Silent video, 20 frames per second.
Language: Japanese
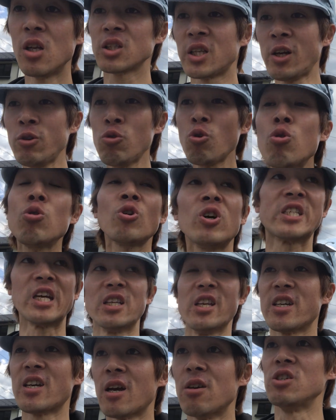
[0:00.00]
テロ国家じゃ
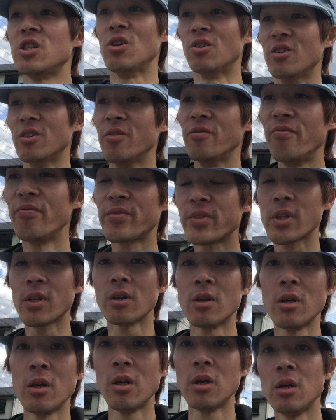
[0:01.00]
ねえかよ日本
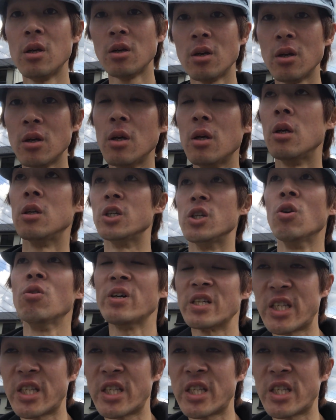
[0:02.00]
日本